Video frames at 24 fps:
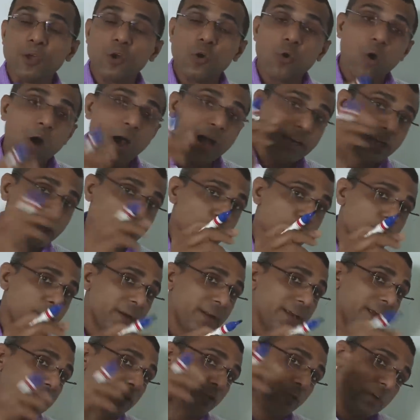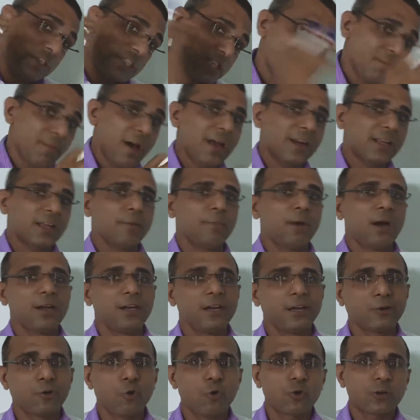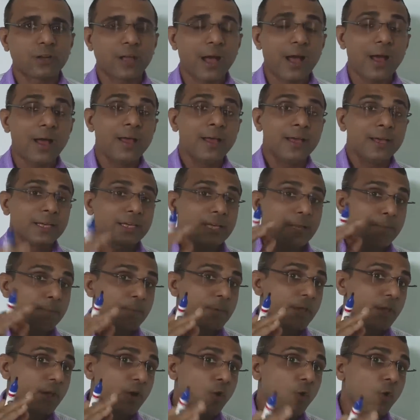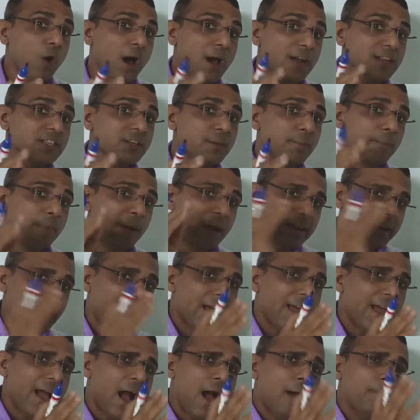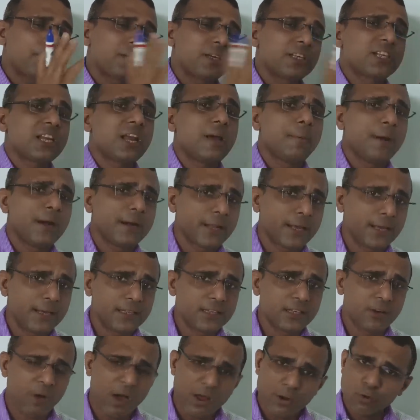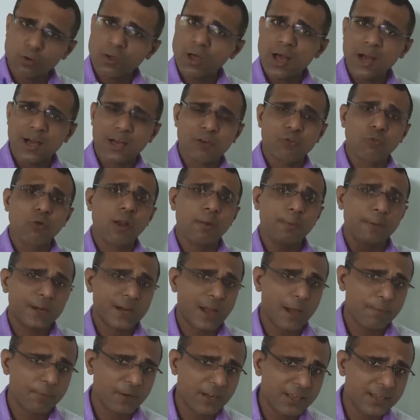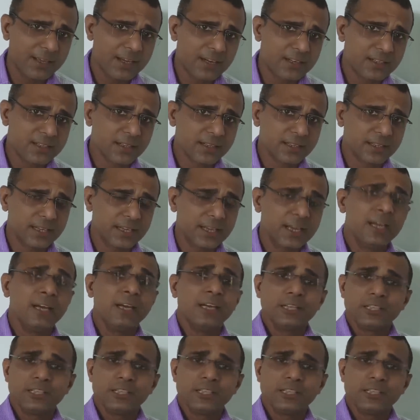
पीओआर के ऊपर एक क्वेश्चन मार्क है मान्य कोर्ट का कि पीओआर जब बैठा है आप किस लिए बैठे हैं जवानों का अगर वेलफेयर आप नहीं कर सकते